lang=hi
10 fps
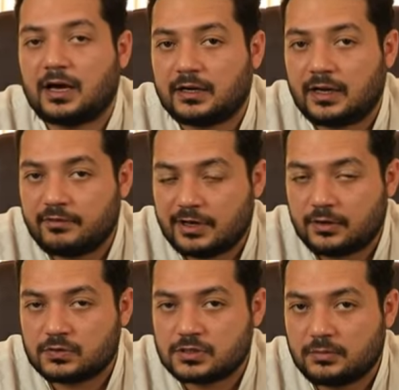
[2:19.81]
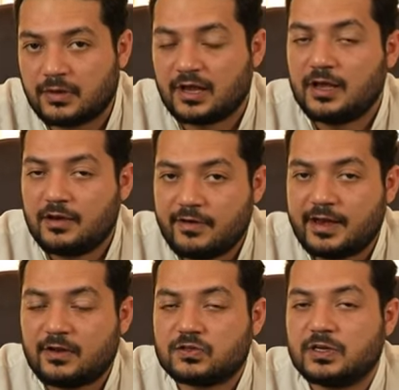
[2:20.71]
करना है वेरिकोसिल में
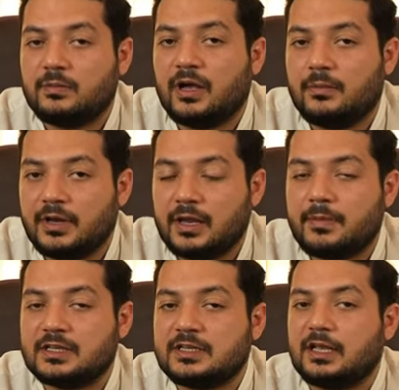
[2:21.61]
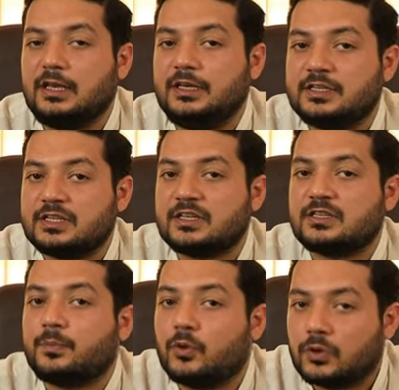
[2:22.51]
वेरिकोसिल में हमने बेसिकली नीचे से
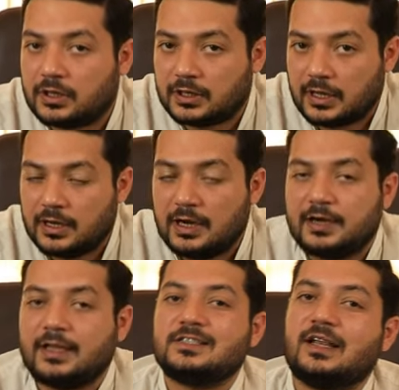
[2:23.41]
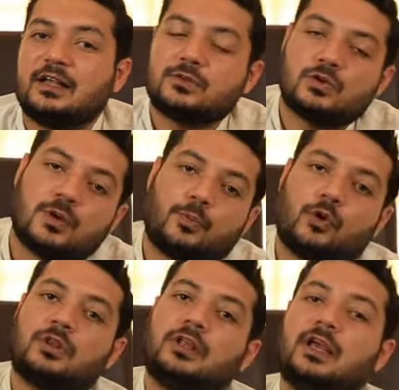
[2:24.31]
सपोर्ट देना है टेस्टिकल्स को
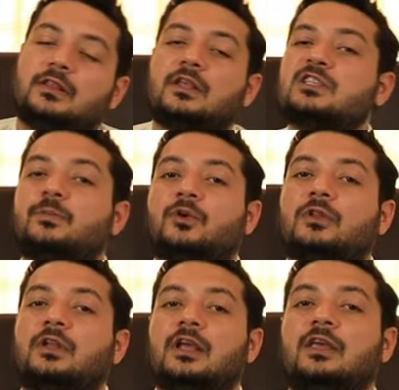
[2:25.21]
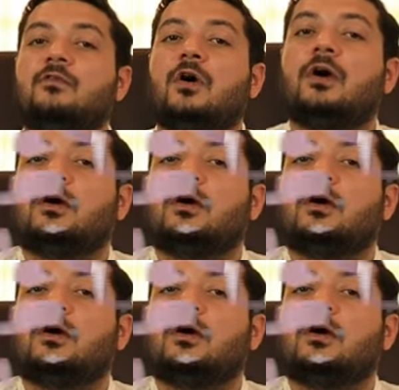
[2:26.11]
सपोर्ट देना है इतना सपोर्ट देना है कि वो